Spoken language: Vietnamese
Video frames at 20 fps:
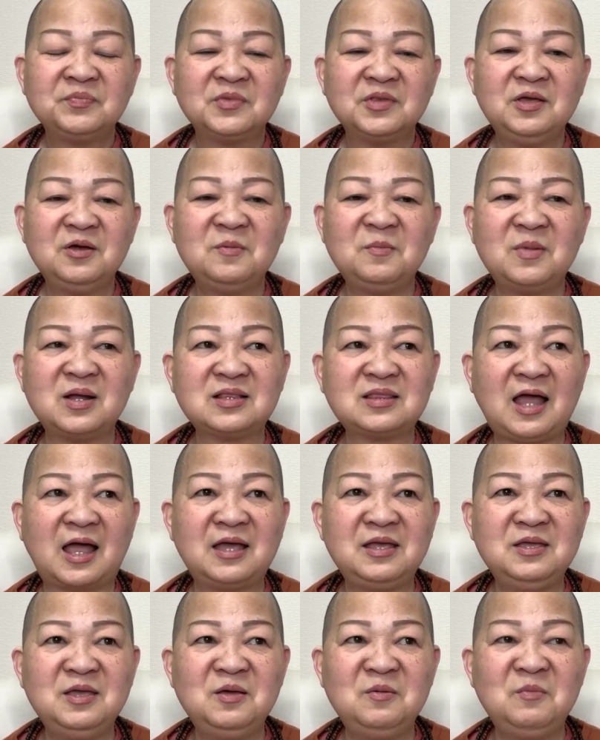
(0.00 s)
Nhưng mà
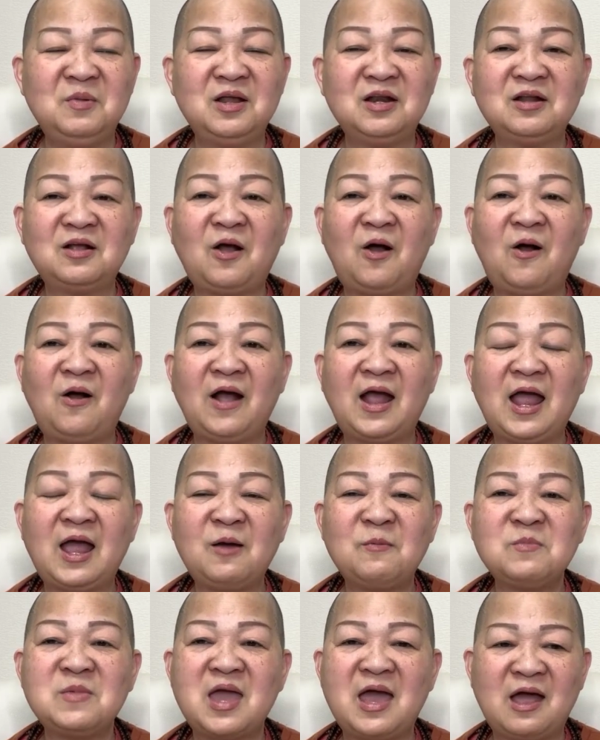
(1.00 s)
tại vì mình còn
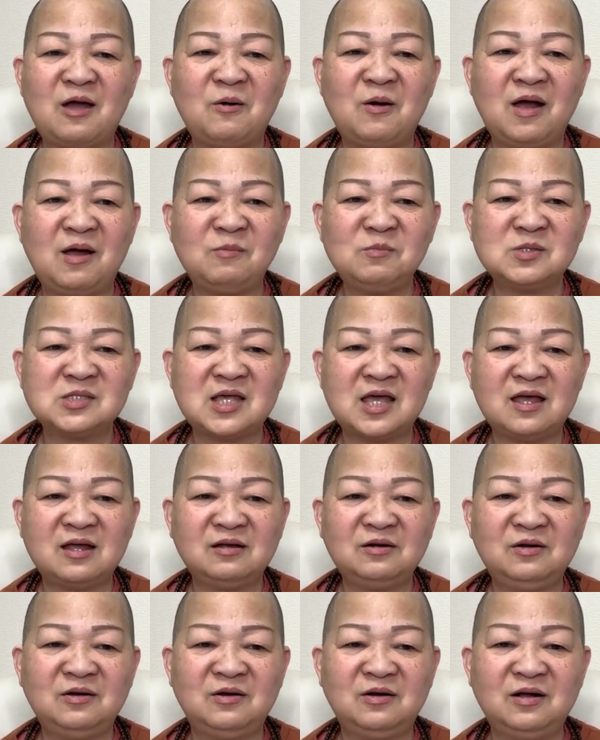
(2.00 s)
ham giàu ham
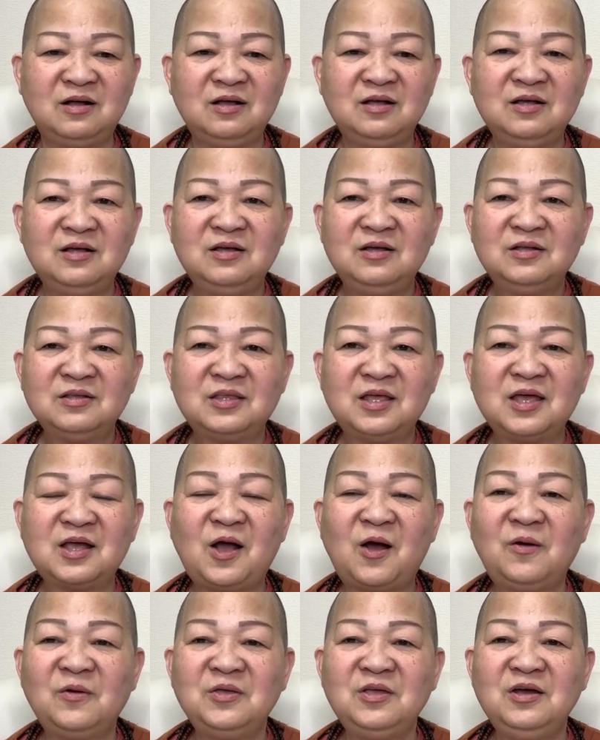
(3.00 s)
sang nữa thì
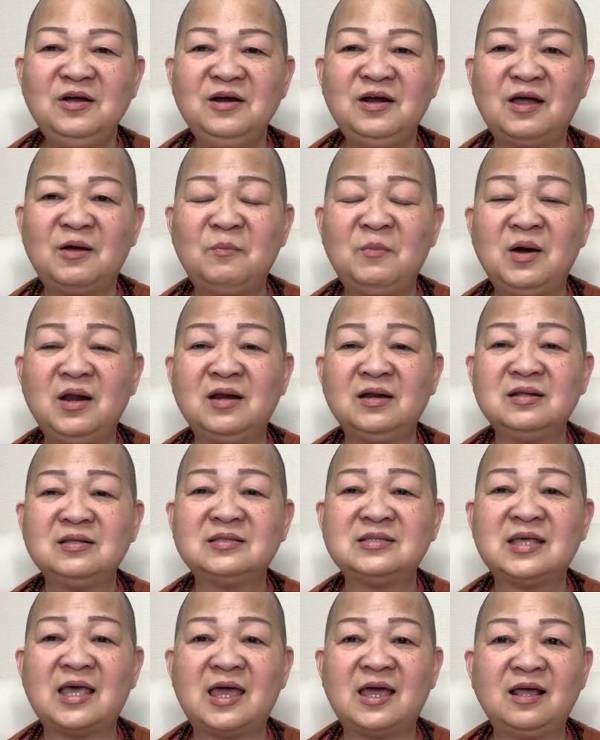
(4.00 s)
coi như là mình
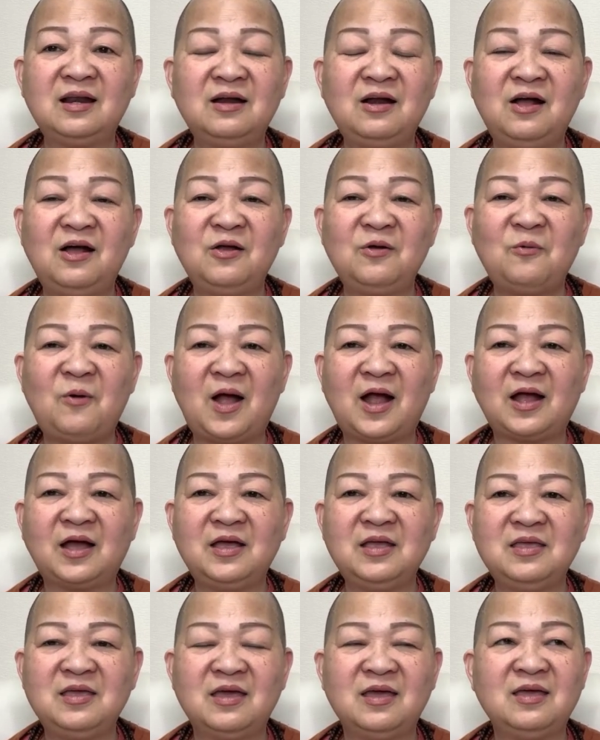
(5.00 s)
sẽ rơi qua
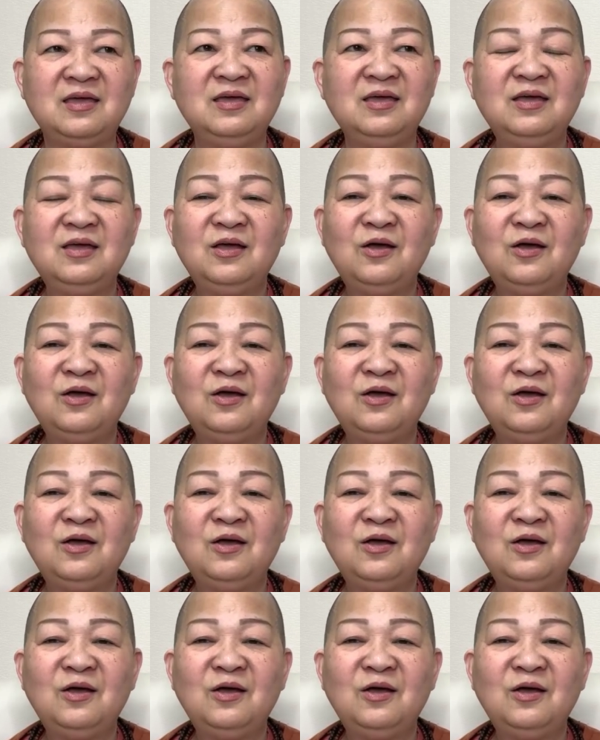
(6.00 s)
cái gì?